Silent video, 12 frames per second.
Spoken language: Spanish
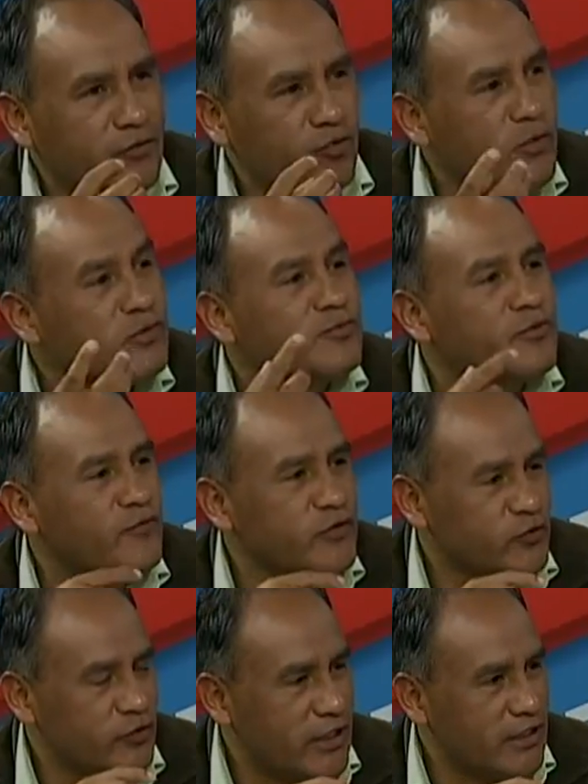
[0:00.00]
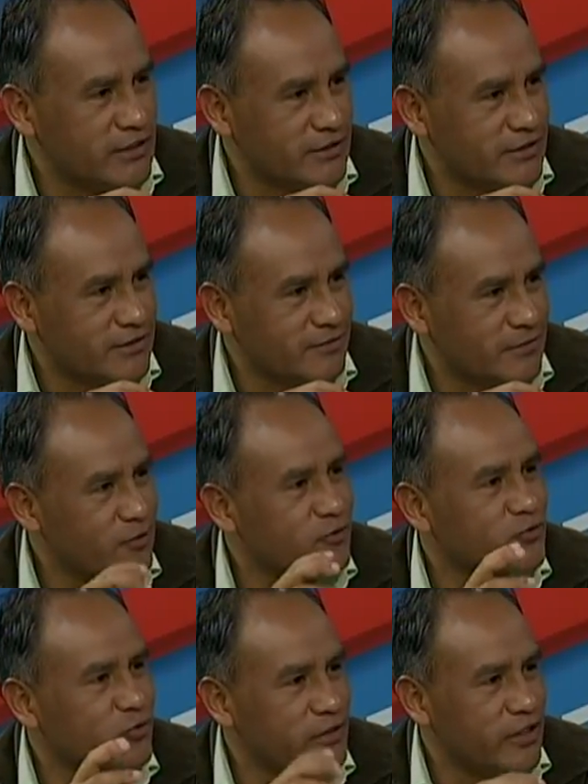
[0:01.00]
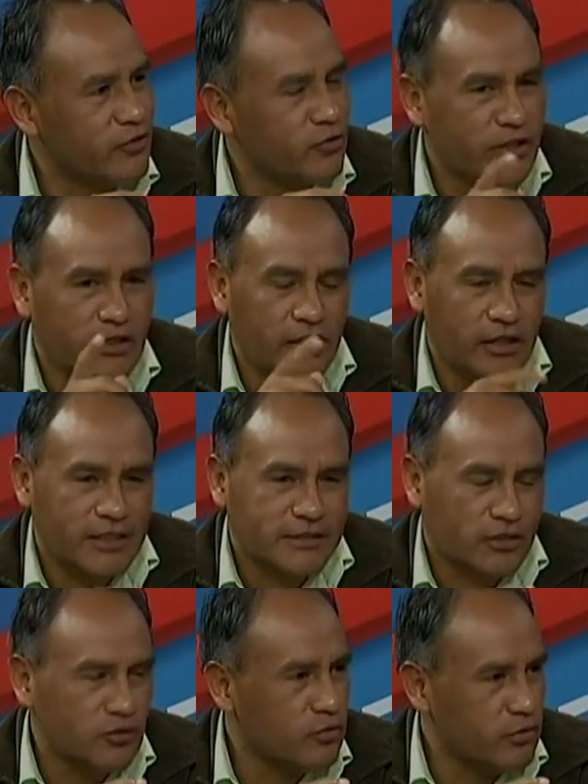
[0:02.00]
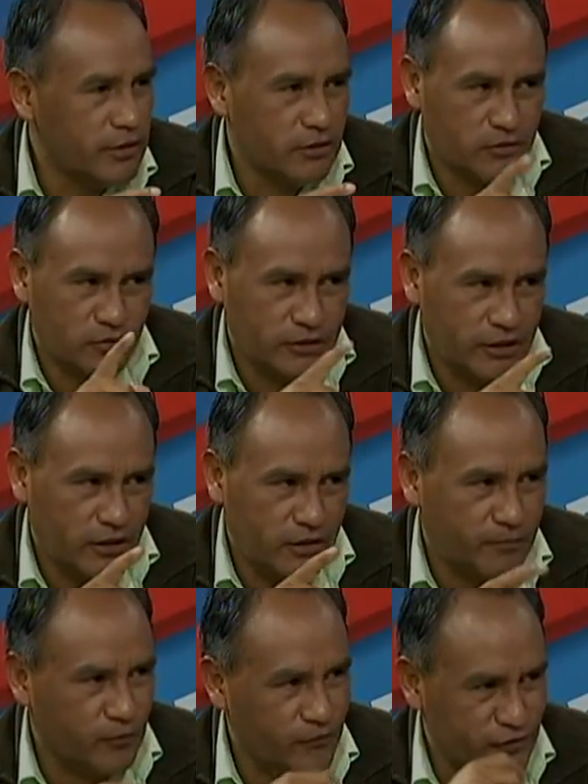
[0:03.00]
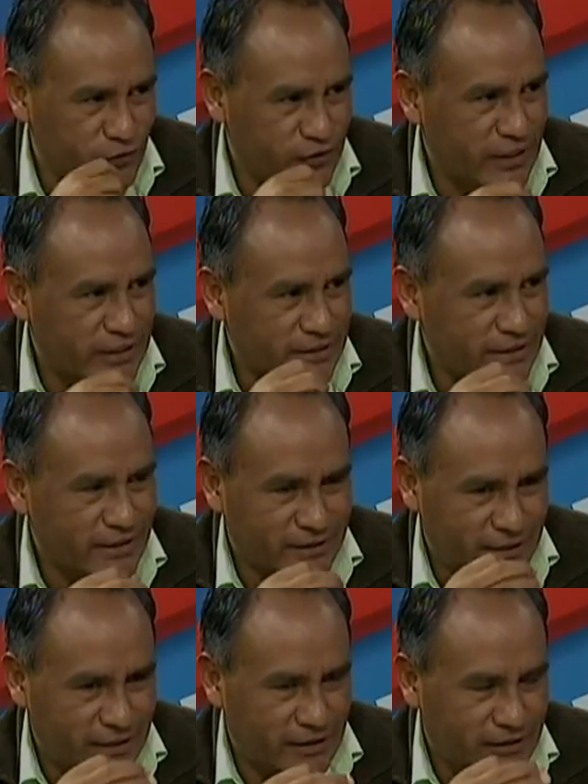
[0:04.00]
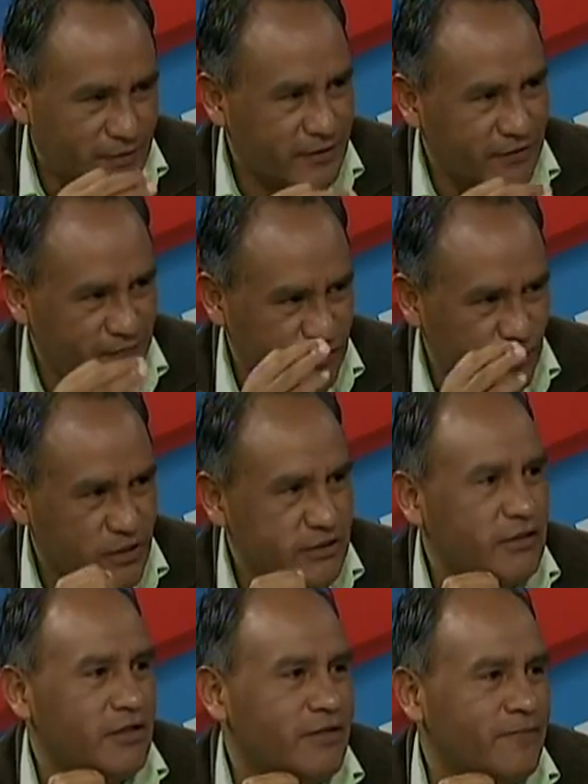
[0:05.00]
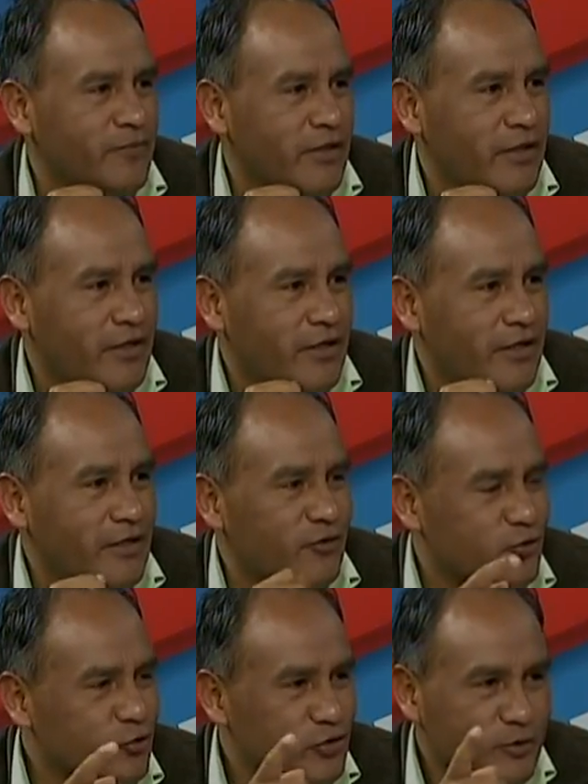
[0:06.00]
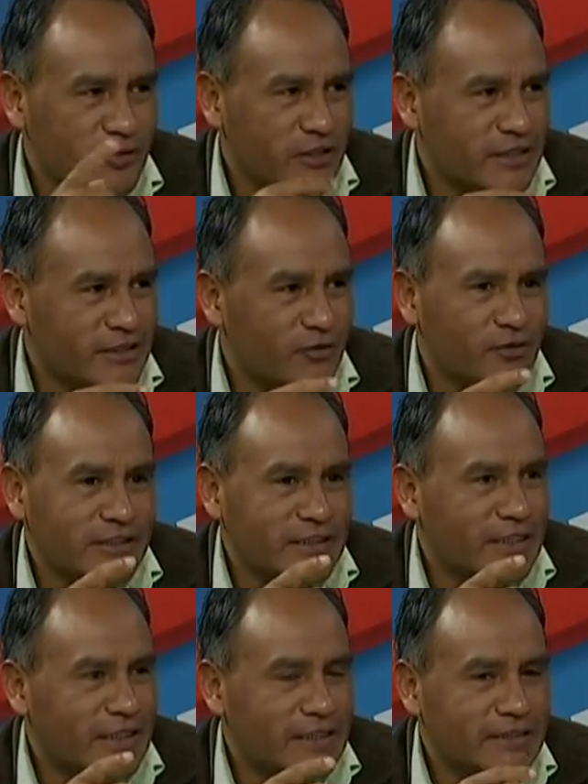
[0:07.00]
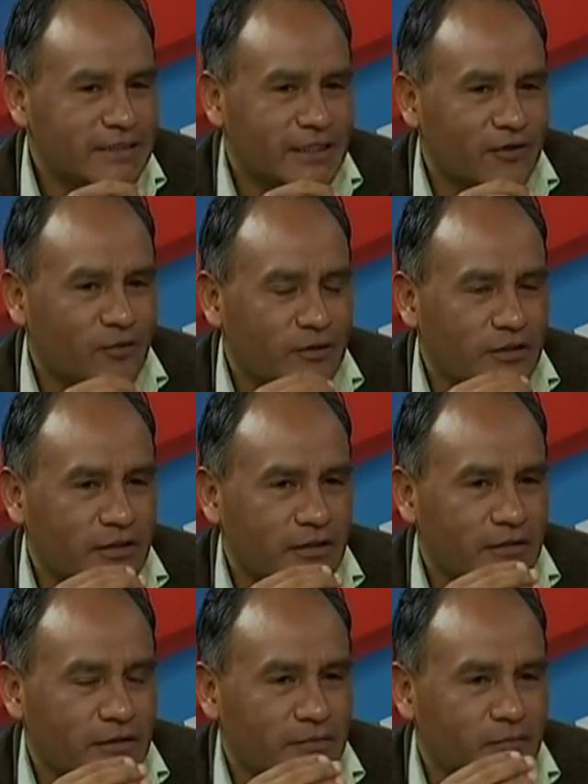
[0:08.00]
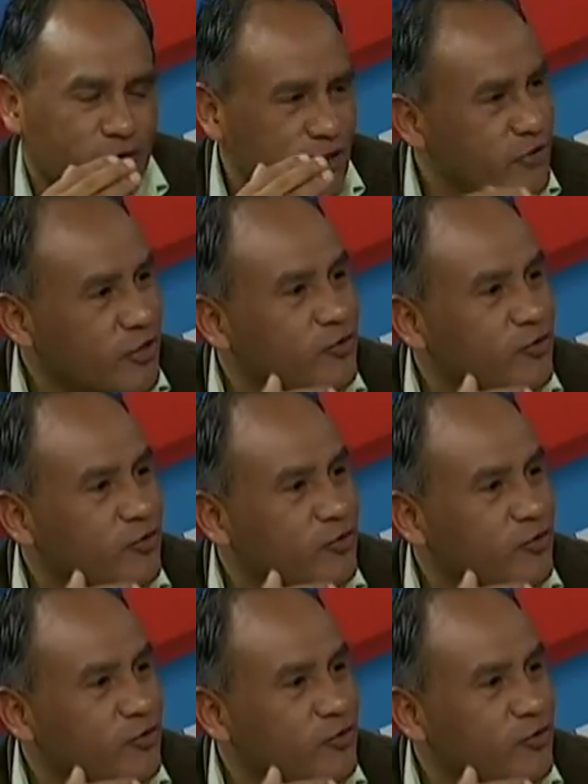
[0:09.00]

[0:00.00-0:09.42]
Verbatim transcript: nuevos profesionales? Va a consolidar. Hoy en día el Estado boliviano no tiene profesionales en, temas de ferrocarril. Nosotros hemos lanzado este, eh, procesos de